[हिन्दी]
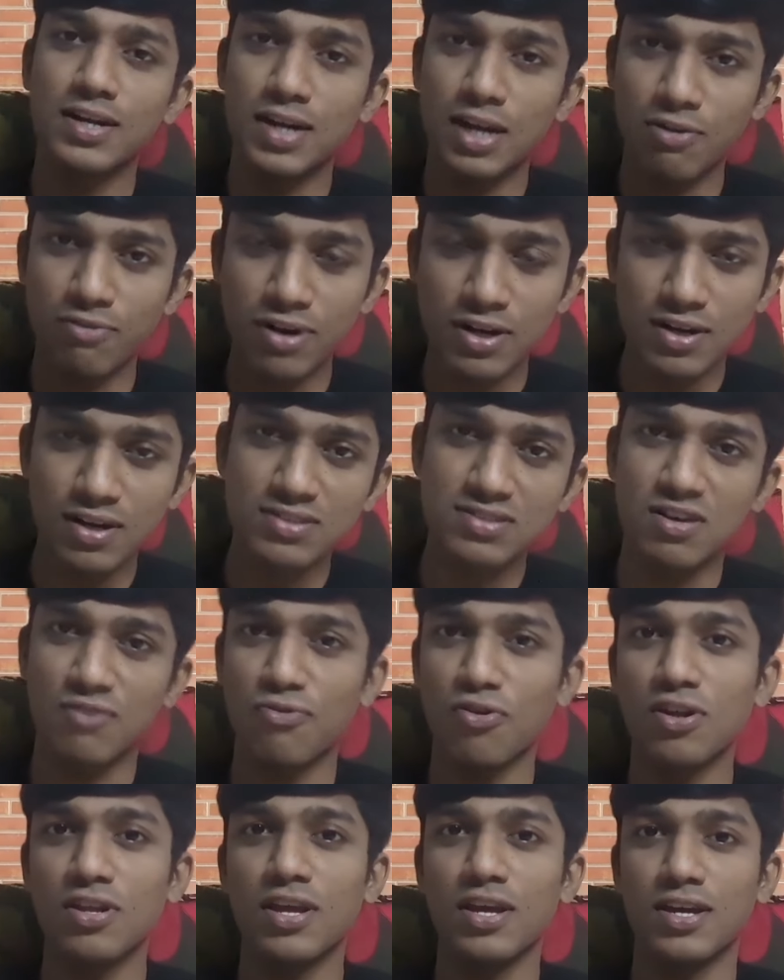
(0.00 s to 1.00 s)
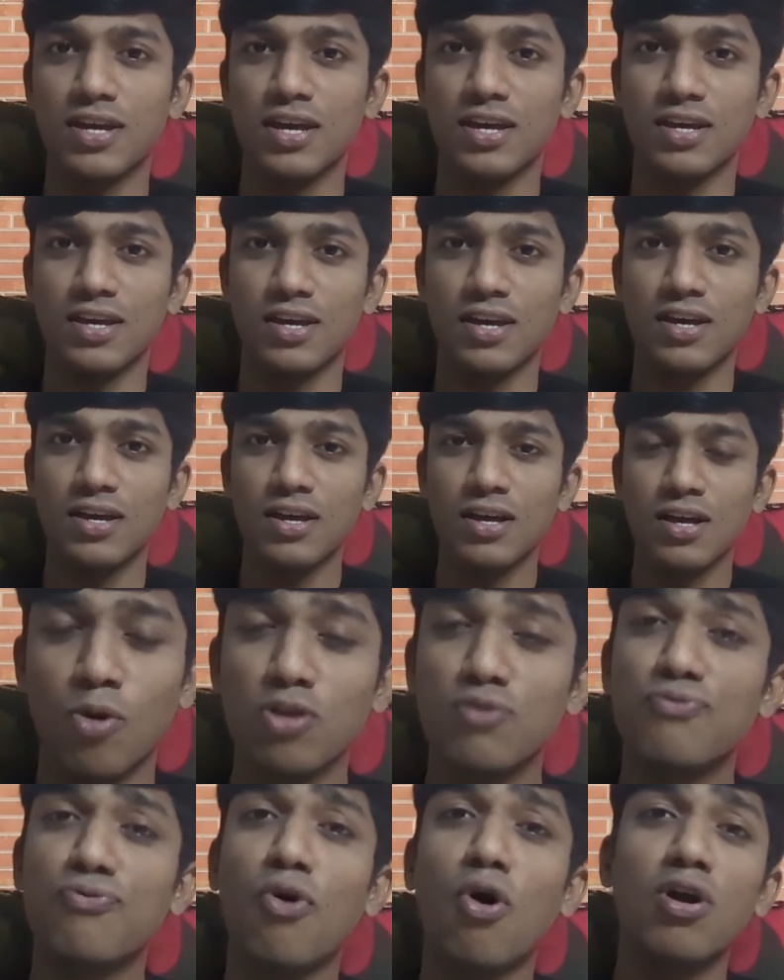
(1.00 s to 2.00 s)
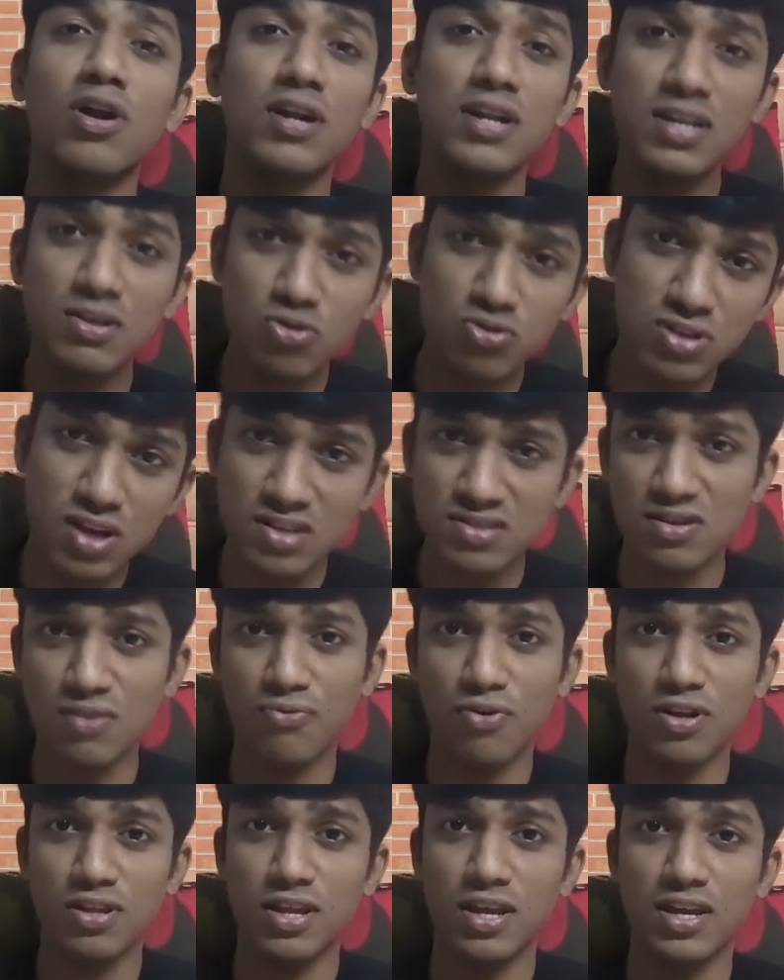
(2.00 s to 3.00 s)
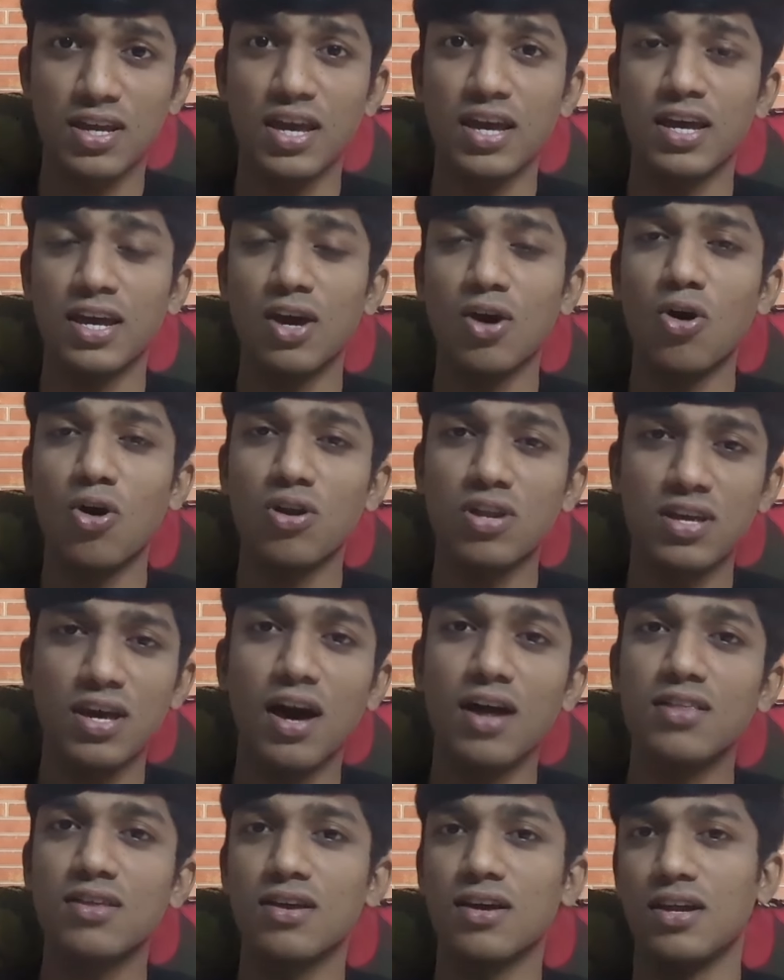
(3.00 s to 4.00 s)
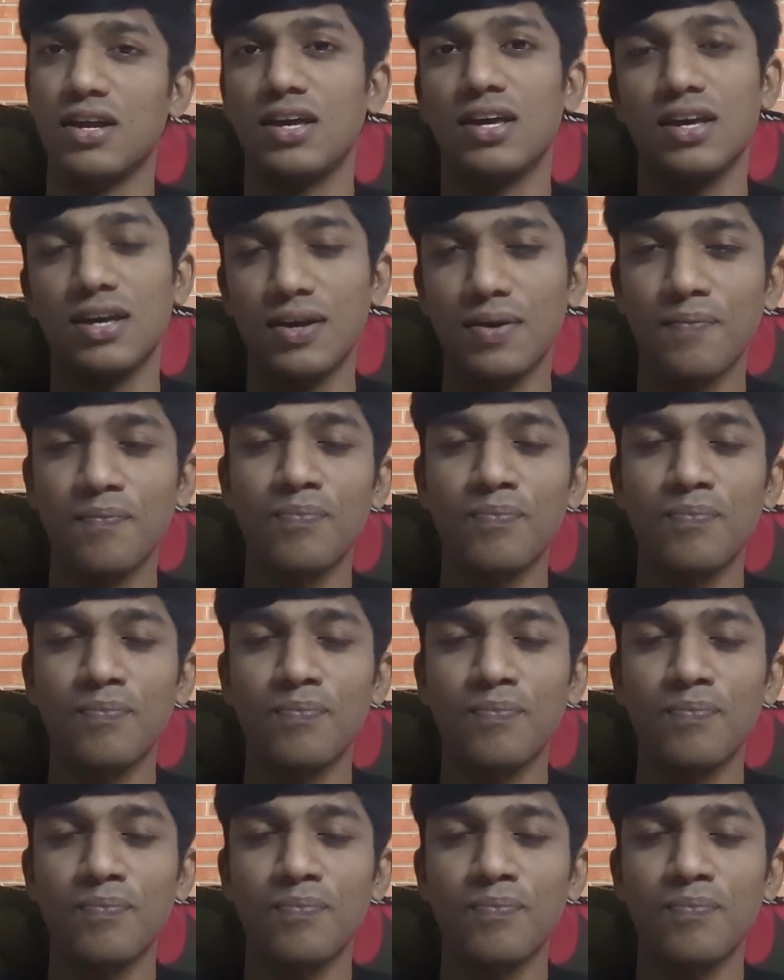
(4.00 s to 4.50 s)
के डेविड का सफर देखेंगे बहुत फॉन्डली उसका सफर देखेंगे और याद करेंगे